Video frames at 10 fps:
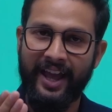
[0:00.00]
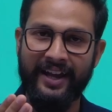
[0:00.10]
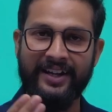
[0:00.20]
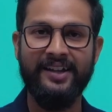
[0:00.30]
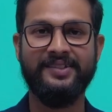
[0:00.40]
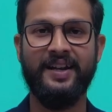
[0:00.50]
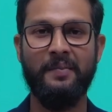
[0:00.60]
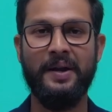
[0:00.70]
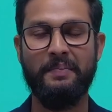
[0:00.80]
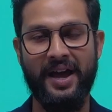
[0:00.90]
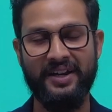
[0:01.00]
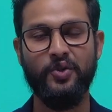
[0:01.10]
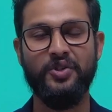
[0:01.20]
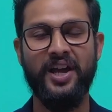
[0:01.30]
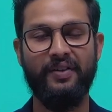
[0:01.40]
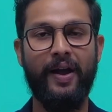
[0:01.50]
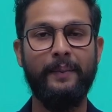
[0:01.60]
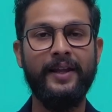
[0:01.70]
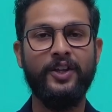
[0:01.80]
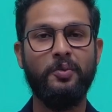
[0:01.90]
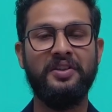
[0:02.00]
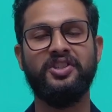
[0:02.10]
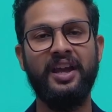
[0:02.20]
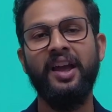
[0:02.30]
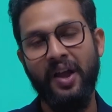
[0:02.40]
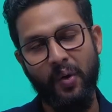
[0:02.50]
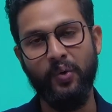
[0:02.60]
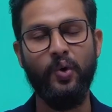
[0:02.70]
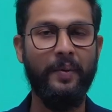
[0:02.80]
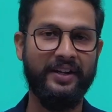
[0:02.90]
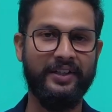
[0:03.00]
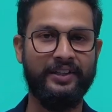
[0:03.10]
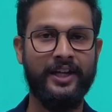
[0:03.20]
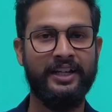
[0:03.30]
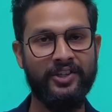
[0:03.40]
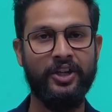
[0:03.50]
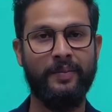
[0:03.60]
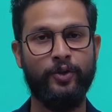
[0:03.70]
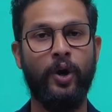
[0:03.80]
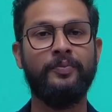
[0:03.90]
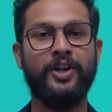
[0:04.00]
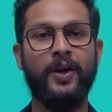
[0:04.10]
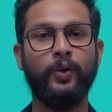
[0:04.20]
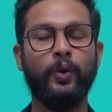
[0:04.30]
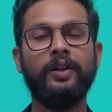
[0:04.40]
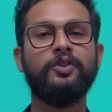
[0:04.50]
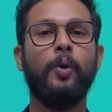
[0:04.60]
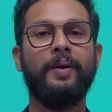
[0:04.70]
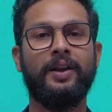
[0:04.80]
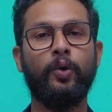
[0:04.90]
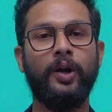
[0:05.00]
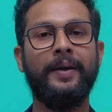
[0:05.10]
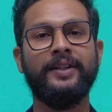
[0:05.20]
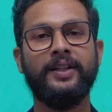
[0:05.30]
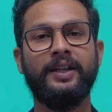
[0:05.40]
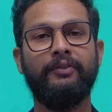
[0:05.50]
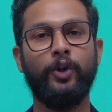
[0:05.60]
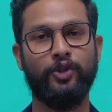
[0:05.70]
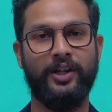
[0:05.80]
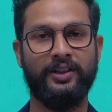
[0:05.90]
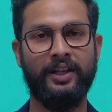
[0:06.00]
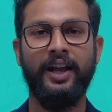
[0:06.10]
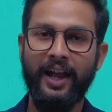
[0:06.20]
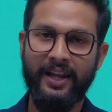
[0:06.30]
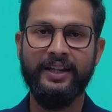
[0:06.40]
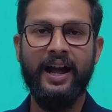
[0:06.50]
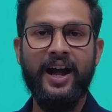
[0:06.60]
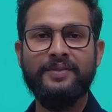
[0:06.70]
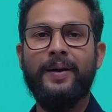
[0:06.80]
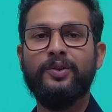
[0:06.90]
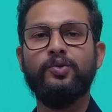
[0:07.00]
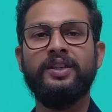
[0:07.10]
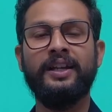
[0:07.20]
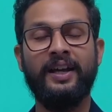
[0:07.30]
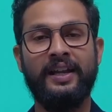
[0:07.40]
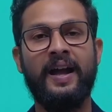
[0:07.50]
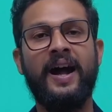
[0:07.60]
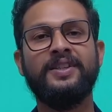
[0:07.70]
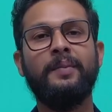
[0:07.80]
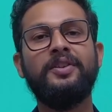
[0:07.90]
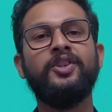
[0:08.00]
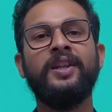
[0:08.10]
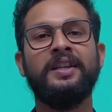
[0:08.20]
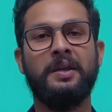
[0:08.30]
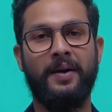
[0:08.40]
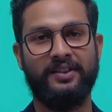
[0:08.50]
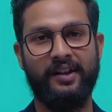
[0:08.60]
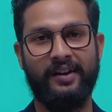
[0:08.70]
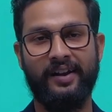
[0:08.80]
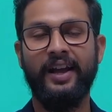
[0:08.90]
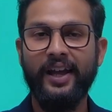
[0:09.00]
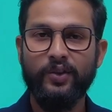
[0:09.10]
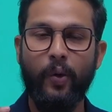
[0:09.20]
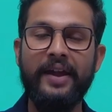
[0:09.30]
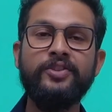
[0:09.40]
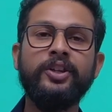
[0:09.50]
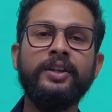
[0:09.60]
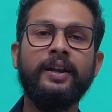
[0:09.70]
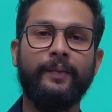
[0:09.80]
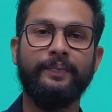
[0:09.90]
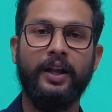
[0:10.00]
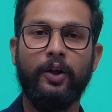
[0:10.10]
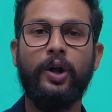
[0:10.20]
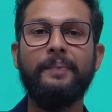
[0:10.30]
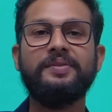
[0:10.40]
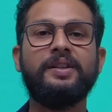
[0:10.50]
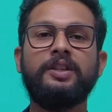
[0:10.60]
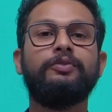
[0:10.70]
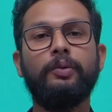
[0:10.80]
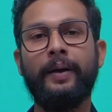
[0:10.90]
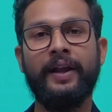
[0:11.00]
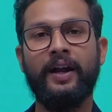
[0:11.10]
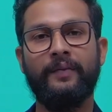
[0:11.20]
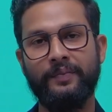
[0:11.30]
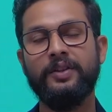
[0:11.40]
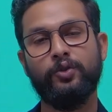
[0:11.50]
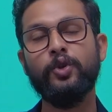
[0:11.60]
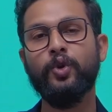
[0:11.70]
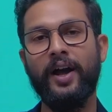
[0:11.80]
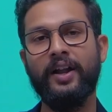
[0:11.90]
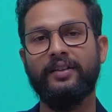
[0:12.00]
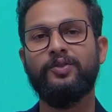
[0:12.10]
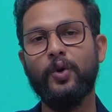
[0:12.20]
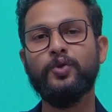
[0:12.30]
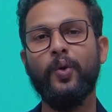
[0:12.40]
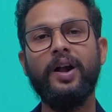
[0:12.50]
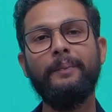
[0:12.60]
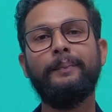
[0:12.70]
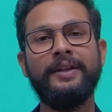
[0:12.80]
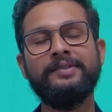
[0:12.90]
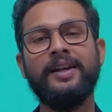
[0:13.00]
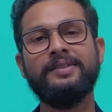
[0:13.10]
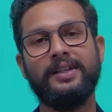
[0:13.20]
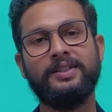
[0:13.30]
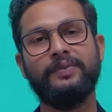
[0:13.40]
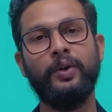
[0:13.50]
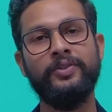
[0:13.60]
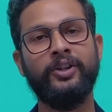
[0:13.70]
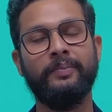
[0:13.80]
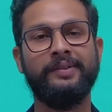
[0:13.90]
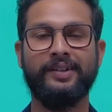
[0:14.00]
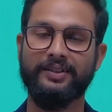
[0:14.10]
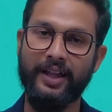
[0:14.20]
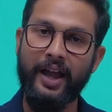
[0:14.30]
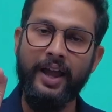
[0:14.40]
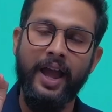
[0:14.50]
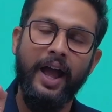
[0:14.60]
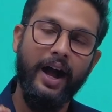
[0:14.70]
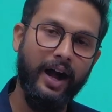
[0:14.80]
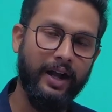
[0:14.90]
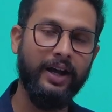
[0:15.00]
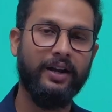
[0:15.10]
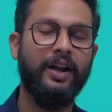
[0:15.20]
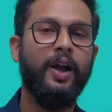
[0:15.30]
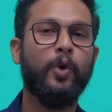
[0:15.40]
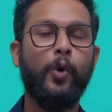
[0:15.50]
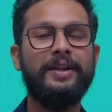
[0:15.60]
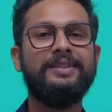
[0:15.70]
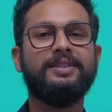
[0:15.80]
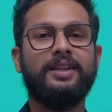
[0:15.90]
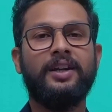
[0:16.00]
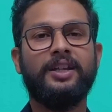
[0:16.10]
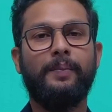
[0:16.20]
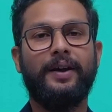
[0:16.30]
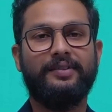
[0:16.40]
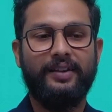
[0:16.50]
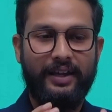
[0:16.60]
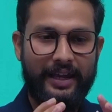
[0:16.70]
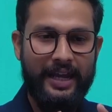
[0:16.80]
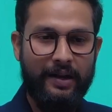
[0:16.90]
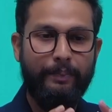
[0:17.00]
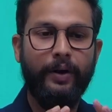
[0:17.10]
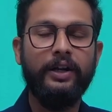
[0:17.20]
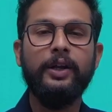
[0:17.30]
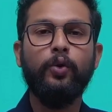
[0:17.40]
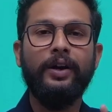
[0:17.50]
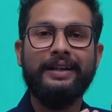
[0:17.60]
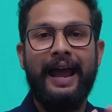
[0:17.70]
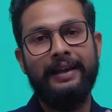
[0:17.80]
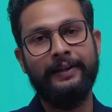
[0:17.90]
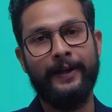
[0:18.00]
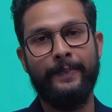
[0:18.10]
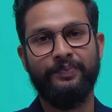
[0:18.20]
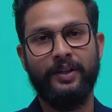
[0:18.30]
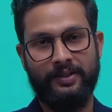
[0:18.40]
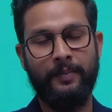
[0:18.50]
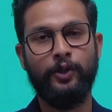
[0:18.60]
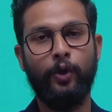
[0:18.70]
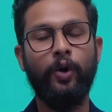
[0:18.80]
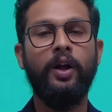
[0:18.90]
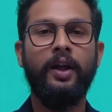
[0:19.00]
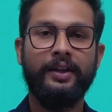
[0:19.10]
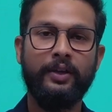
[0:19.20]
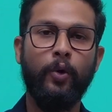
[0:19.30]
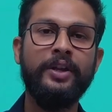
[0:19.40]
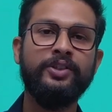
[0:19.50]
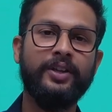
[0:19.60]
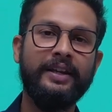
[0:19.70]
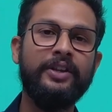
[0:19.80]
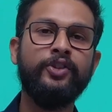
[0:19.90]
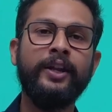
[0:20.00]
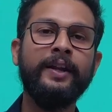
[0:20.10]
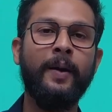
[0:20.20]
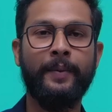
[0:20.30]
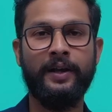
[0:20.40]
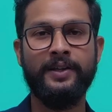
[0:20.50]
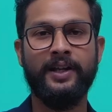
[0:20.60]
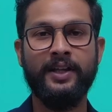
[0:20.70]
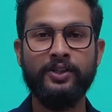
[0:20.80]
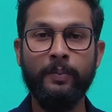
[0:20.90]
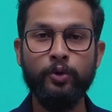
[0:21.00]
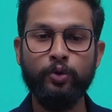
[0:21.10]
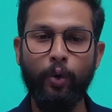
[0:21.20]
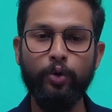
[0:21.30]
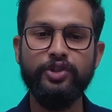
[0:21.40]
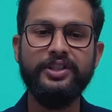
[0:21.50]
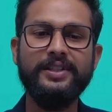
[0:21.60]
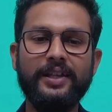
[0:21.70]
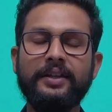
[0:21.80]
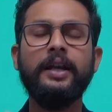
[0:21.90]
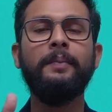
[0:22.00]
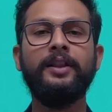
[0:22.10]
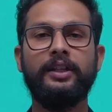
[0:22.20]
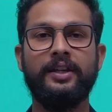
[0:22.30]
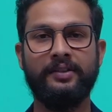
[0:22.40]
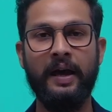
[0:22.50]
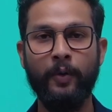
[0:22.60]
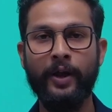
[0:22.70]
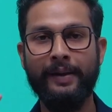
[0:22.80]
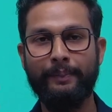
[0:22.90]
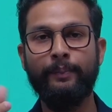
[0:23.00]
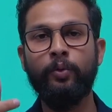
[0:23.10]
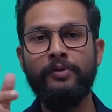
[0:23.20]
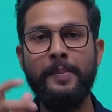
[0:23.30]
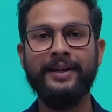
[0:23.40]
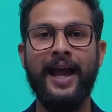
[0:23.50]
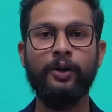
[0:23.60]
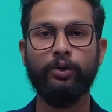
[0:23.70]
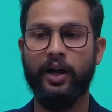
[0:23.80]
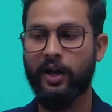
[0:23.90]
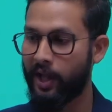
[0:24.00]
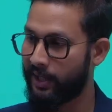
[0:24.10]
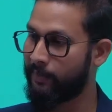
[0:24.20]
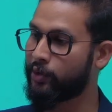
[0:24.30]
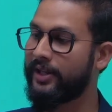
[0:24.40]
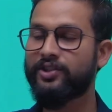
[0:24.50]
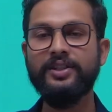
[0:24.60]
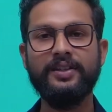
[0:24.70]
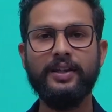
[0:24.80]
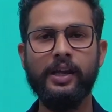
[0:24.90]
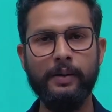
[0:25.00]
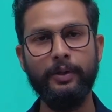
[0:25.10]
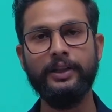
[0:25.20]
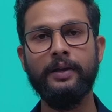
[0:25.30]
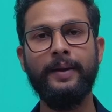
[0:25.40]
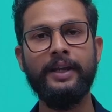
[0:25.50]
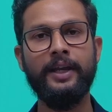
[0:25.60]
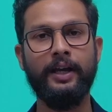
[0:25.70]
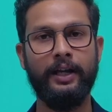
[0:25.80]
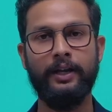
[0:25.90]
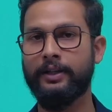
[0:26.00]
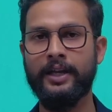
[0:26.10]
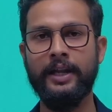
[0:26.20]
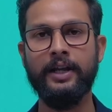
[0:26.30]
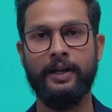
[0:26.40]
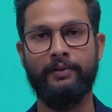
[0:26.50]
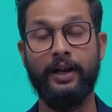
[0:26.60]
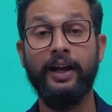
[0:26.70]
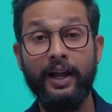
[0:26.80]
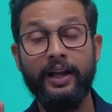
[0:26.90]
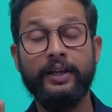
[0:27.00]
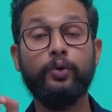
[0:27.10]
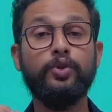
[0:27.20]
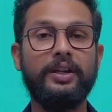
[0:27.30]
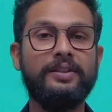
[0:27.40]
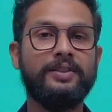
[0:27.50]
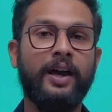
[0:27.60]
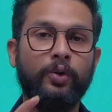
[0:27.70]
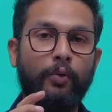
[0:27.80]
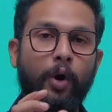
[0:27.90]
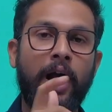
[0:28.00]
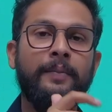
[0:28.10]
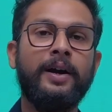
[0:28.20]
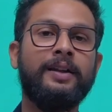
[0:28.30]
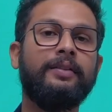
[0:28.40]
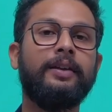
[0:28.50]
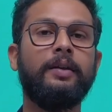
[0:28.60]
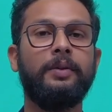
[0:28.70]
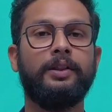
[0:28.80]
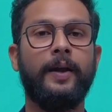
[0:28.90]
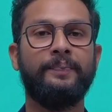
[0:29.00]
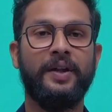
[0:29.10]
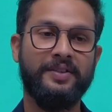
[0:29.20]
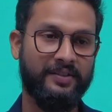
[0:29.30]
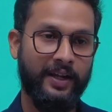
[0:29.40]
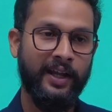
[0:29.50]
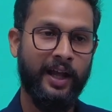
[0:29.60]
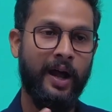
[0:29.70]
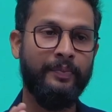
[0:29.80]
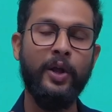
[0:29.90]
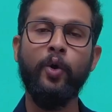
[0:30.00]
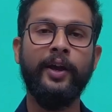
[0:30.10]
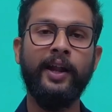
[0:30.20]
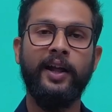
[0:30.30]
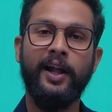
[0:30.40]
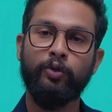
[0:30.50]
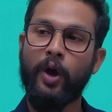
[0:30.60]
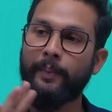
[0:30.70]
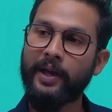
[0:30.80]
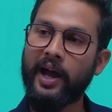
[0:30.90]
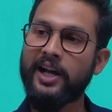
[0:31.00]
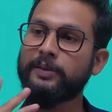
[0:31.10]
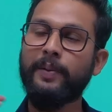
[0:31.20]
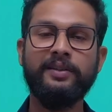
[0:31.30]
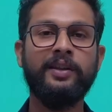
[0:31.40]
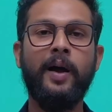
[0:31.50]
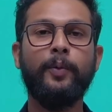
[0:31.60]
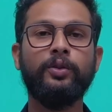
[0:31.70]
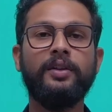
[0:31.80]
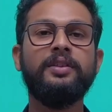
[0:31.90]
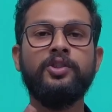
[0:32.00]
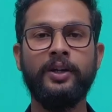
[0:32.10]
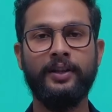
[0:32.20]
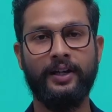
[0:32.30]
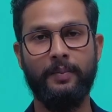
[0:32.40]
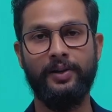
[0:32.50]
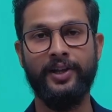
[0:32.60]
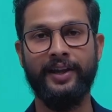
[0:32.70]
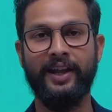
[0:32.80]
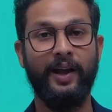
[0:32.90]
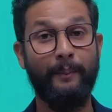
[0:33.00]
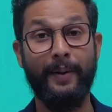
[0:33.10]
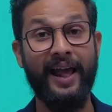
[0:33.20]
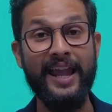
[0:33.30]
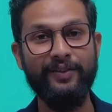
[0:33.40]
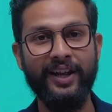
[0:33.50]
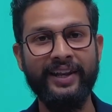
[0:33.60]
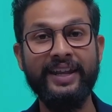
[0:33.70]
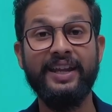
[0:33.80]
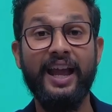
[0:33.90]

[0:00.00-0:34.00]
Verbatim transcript: एंड खासकर हमारे प्यारे जो जे फैमिली के जो बच्चे हैं उनको मैंने दे दिया है टीचिंग में जो हम जे ट्यूटोरियल्स के ऊपर रेगुलर मेहनत करके वीडियोज डालते हैं लेकिन आज बात उसकी नहीं करेंगे आज हम इंजीनियरिंग की बात कर रहे हैं तो इंजीनियर कब सक्सेसफुल बनेगा सोचो यार सोचो कब इंसान सक्सेसफुल इंजीनियर बन सकता है अगर कोई इंसान के पास एक पर्टिकुलर टैलेंट है समझ लो कि कोई इंसान इंजीनियरिंग कब करने जाता है जब उसको उस चीज से किक मिलती है जैसे हम लोग एक मूवी में एक डायलॉग था कि मुझे इस चीज से किक नहीं मिलती है मैंने ये करने ये नहीं करने वाला लेकिन कुछ इंसान को वो काम करने से किक मिलता है जैसे आप देखोगे ना तो आपके आसपास ना आपको दस इंजीनियर देखने मिल जाएंगे पढ़ाई वाले नहीं